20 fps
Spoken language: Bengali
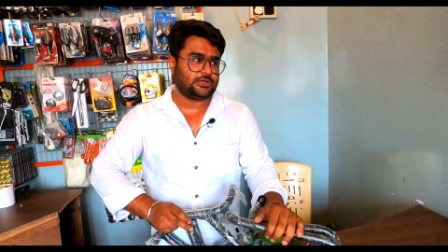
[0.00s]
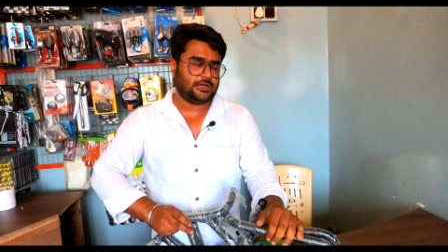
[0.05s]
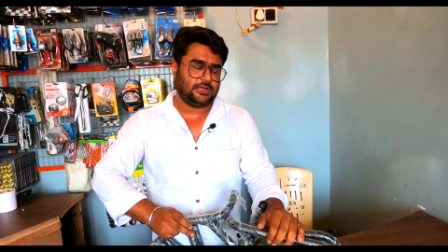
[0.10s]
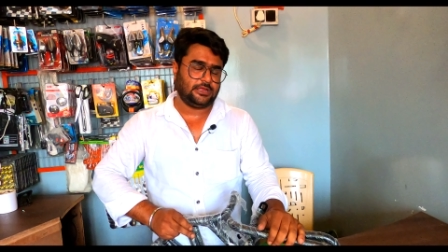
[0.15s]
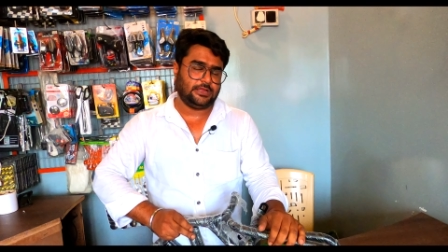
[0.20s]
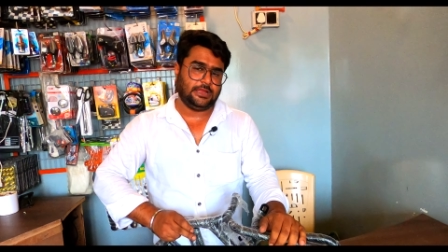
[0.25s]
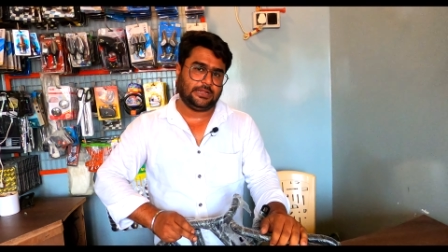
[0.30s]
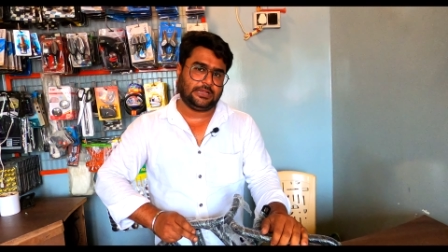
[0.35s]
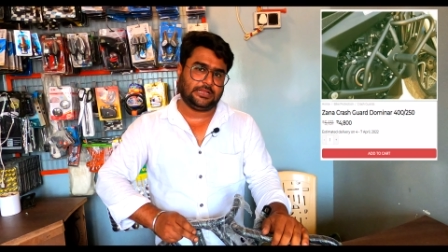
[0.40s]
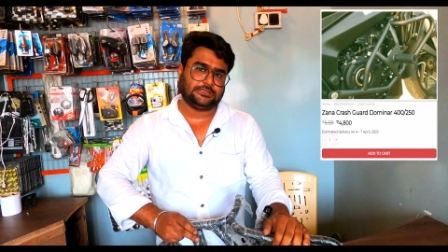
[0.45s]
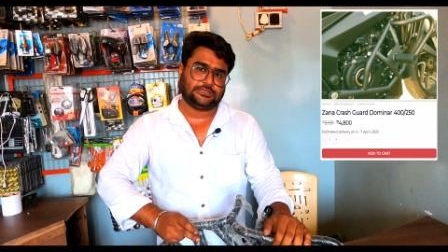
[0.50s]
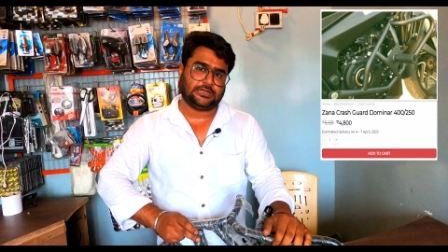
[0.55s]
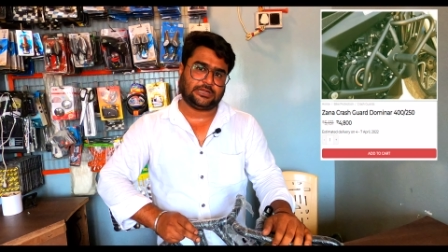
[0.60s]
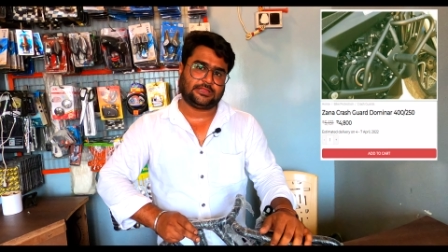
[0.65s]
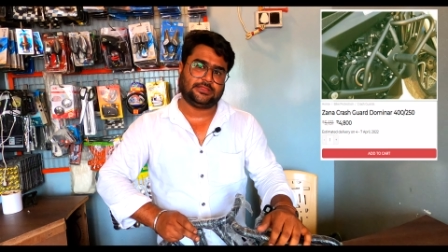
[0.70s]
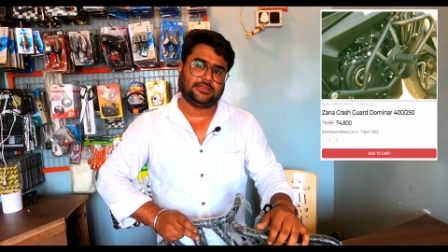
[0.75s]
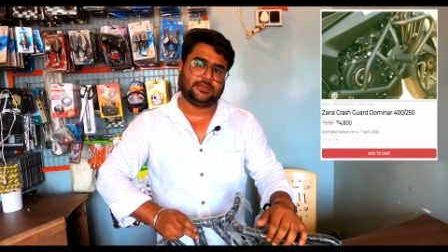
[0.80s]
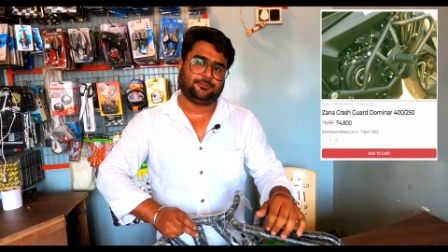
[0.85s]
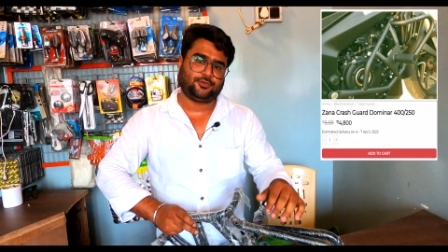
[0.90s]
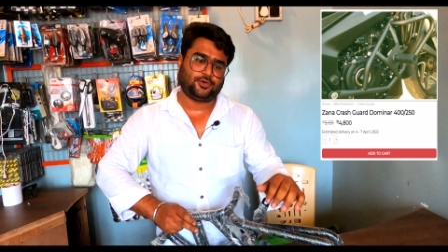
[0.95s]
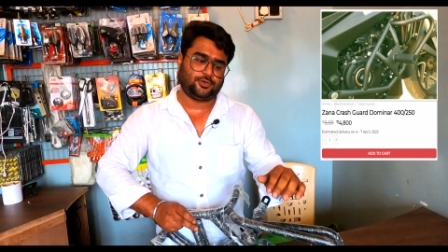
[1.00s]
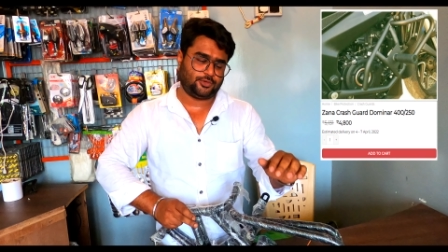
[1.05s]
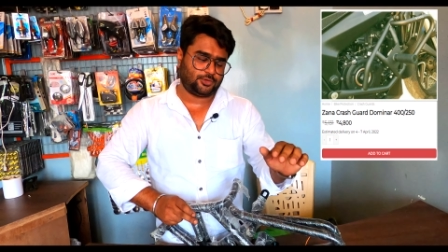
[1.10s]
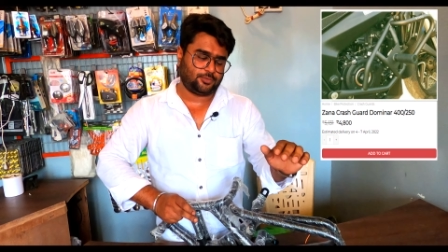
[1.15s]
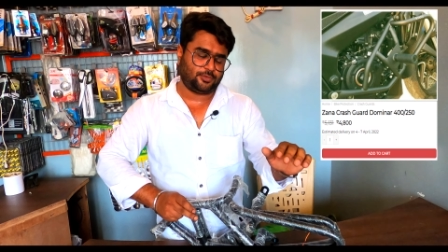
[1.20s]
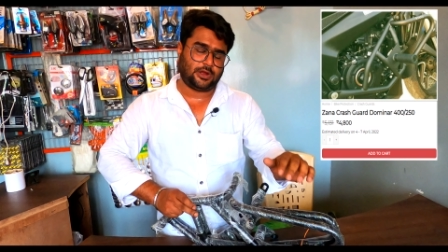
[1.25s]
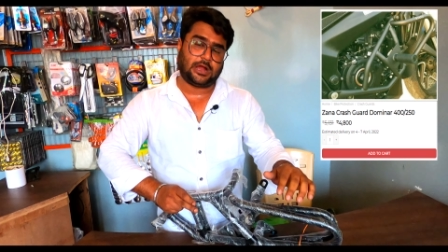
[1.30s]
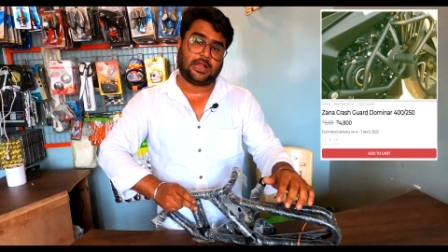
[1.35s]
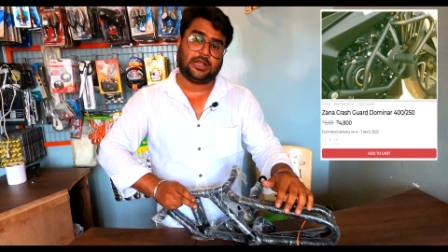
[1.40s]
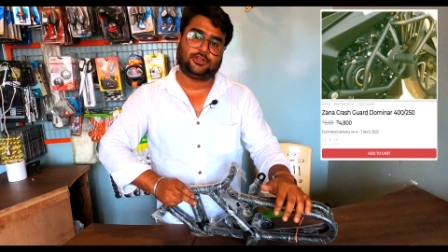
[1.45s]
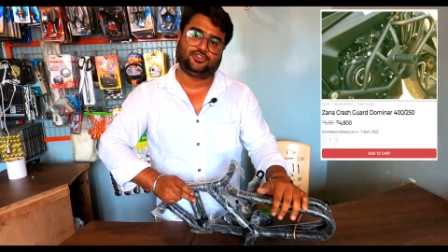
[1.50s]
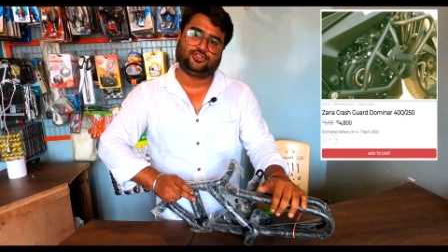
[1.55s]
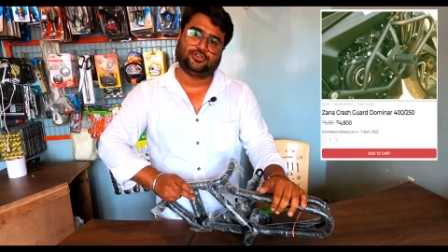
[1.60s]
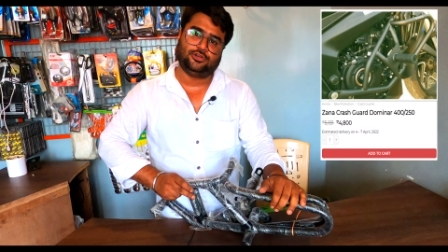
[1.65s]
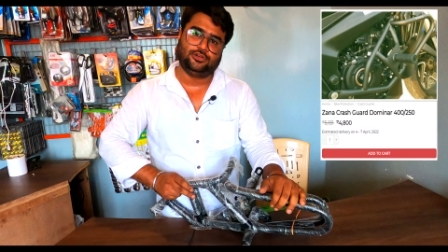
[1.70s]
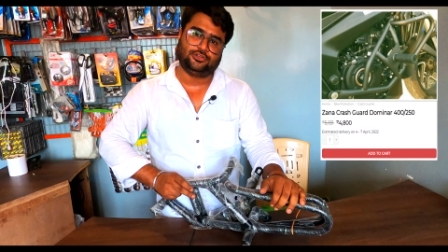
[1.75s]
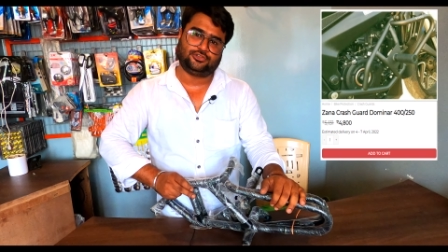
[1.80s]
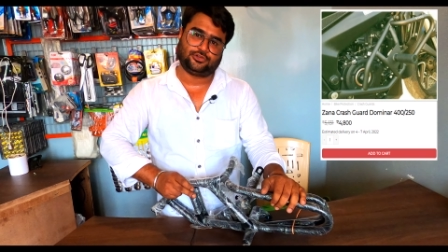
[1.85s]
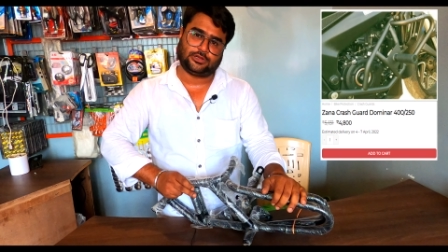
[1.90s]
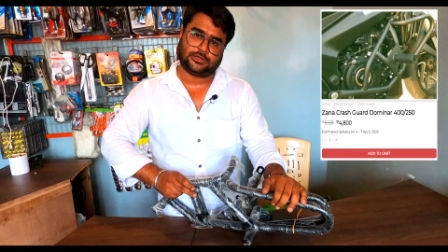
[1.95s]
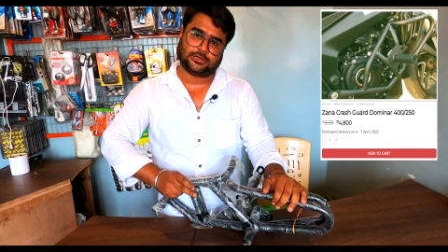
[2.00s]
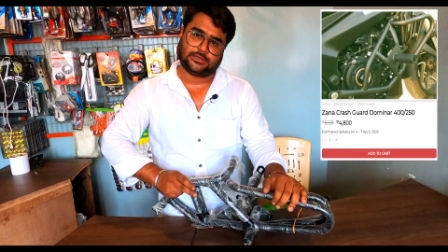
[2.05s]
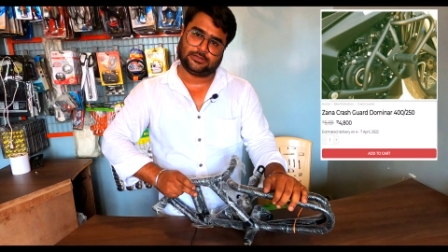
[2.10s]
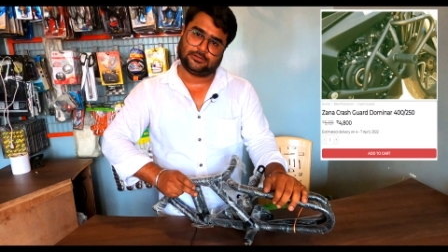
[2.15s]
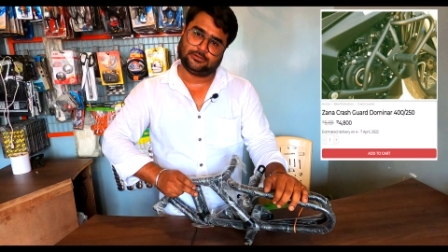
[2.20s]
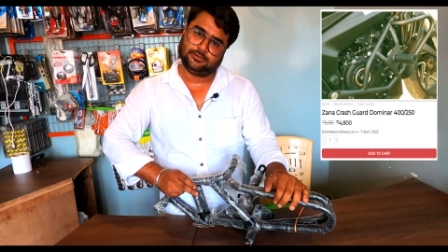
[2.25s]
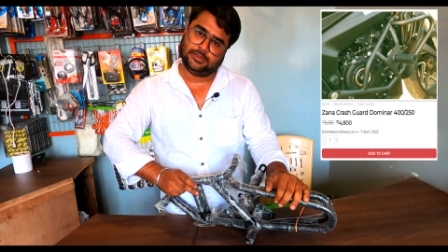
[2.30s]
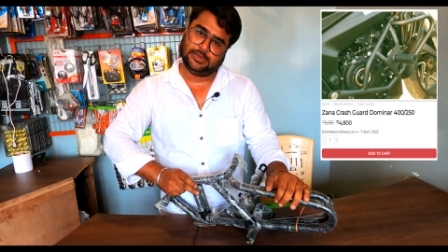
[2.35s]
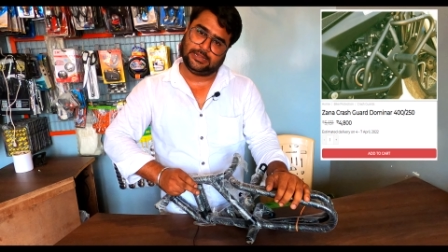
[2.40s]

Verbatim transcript: টাকা এটার জানার দাম পড়বে তোমার আটচল্লিশশো টাকা